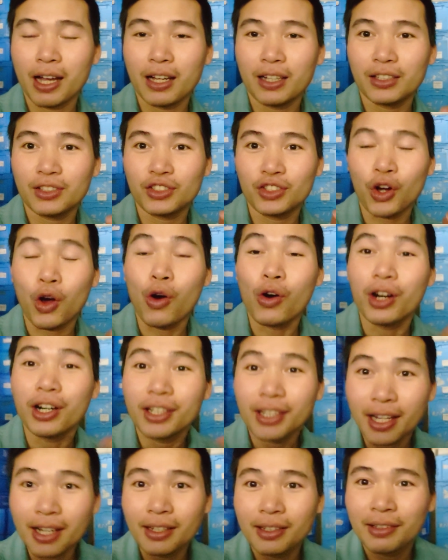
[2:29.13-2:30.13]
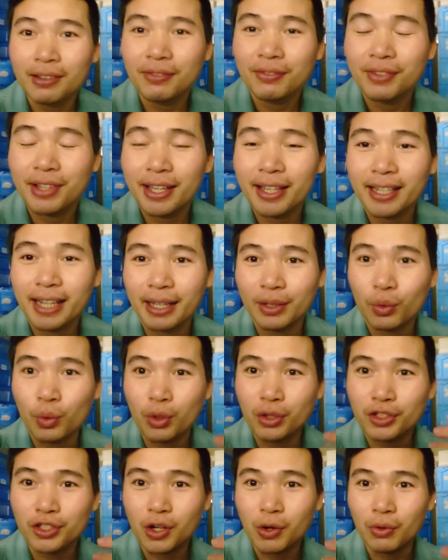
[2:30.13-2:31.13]
à, rõ hơn ha, về cái
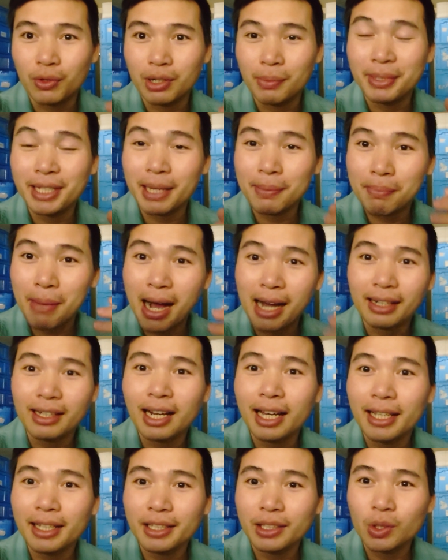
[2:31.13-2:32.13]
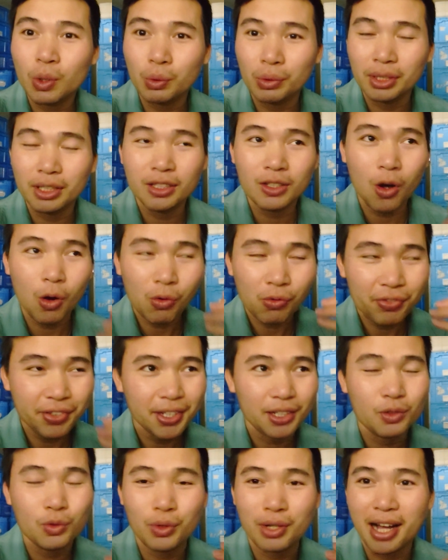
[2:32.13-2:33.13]
cuộc sống ở bên Nhật Bản này, cũng như công
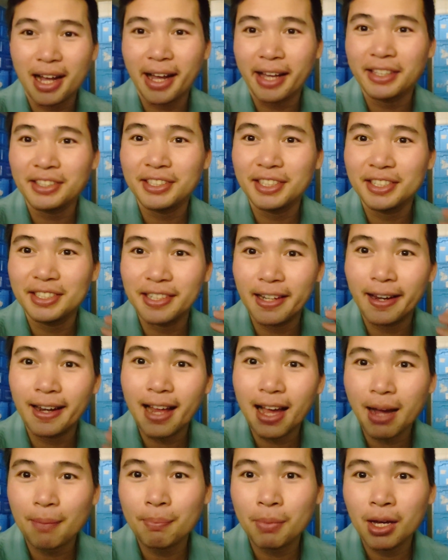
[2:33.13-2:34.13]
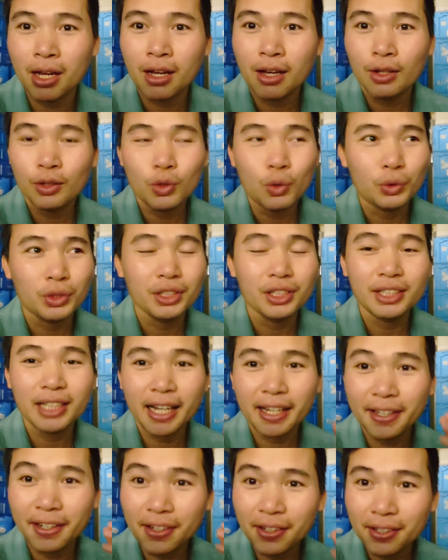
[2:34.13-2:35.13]
việc của các anh chị sẽ làm, cũng như
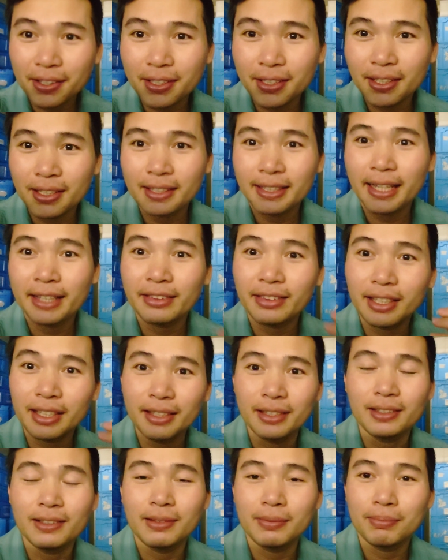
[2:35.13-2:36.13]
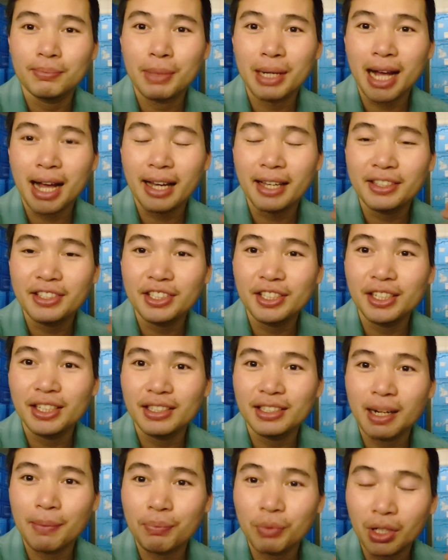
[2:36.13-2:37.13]
cái nơi, cái tỉnh mà các anh
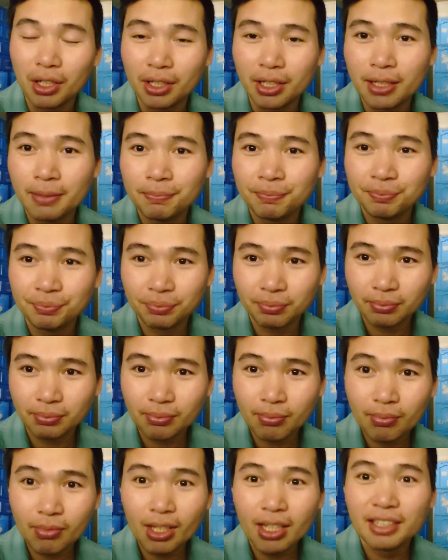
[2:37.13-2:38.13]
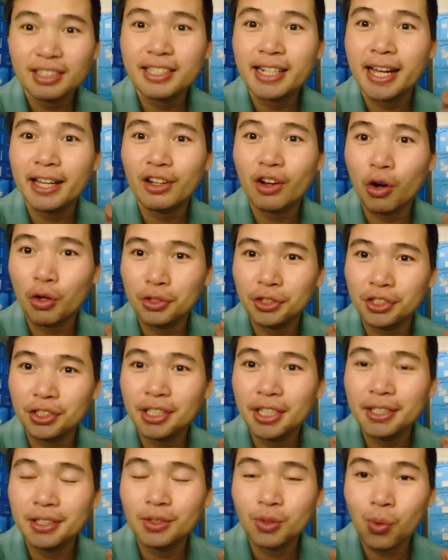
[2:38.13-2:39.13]
chị sắp tới á, sẽ có
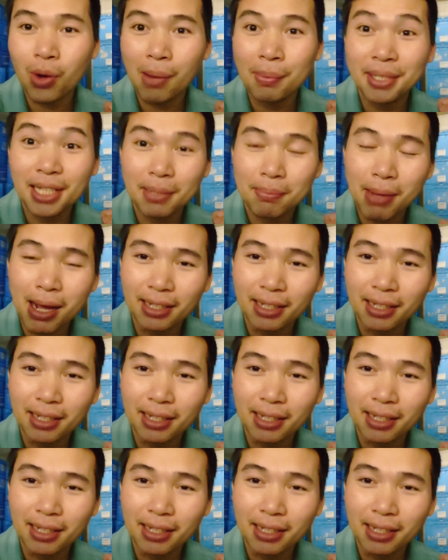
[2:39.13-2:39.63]
dự định qua bên